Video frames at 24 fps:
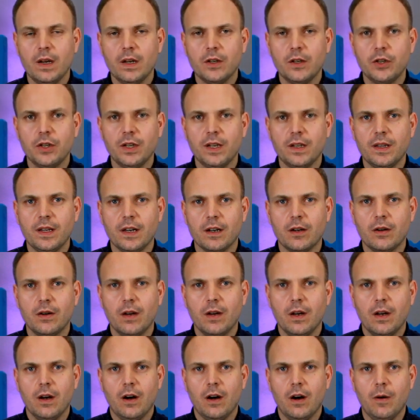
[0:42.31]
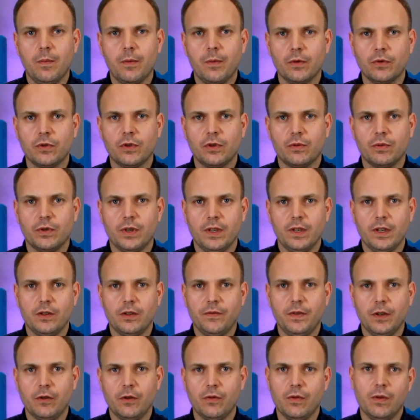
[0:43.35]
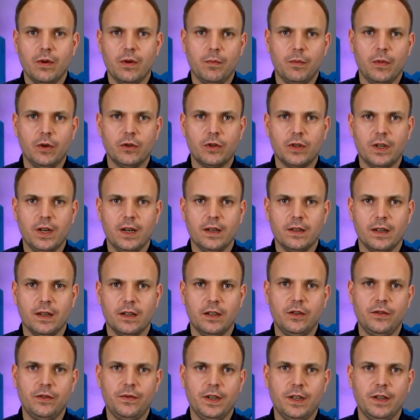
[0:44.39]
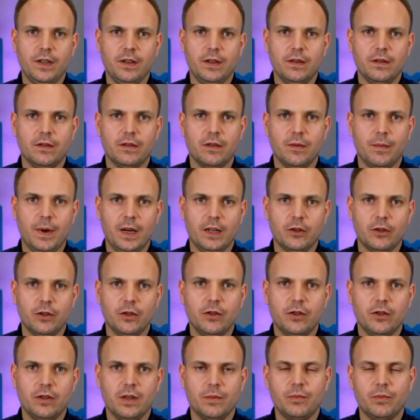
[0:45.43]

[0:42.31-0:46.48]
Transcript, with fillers: Czy jednak Oprócz słyszenia dźwięku można takie dźwięki zobaczyć,